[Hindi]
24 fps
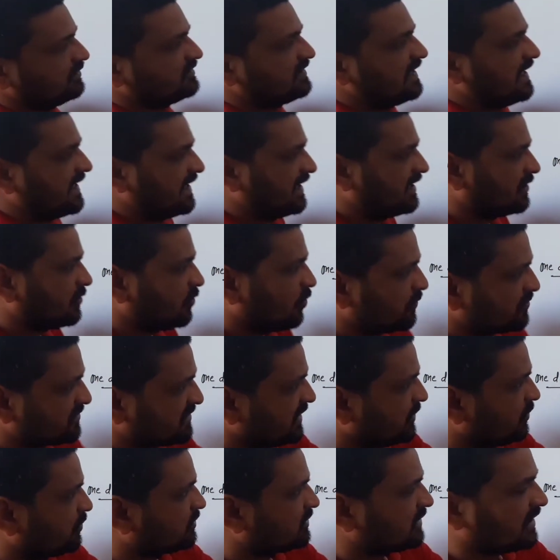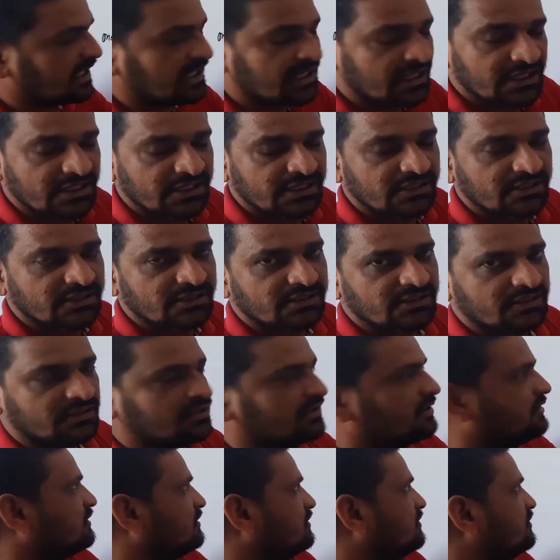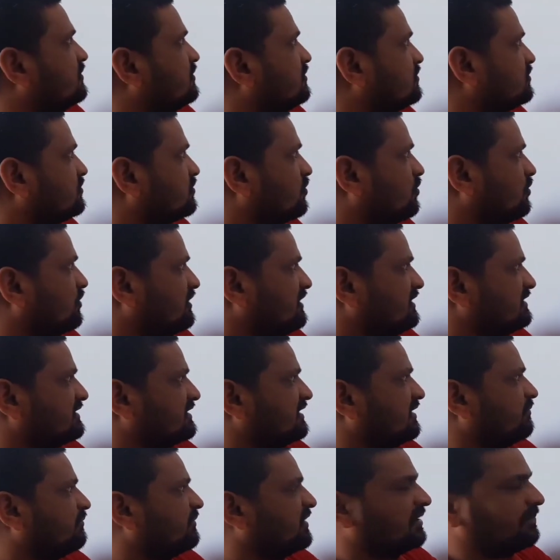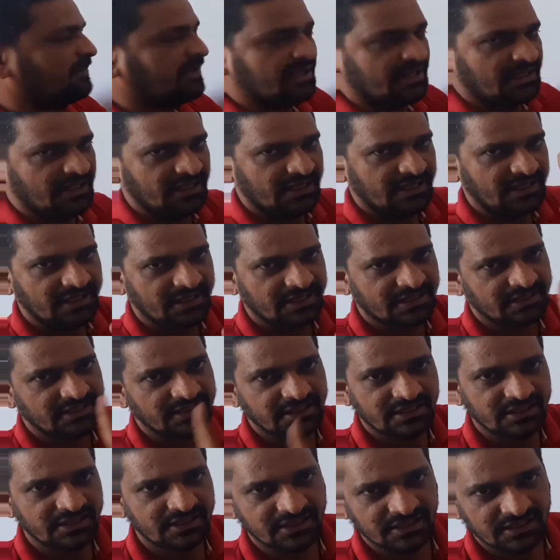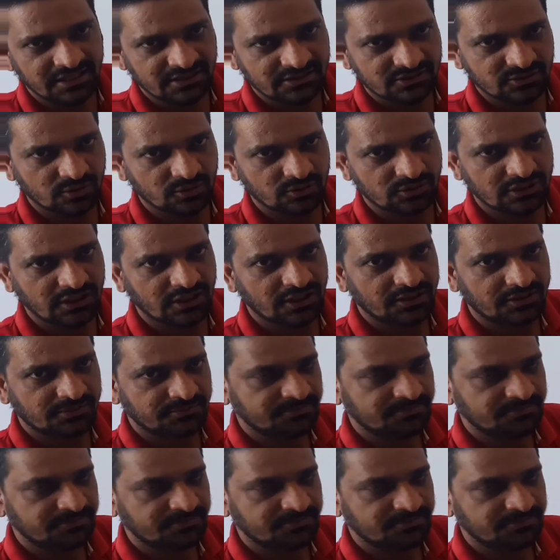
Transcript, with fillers: सेकेंड ग्रुप से होता तो इस नंबर में एक इंक्रीज होता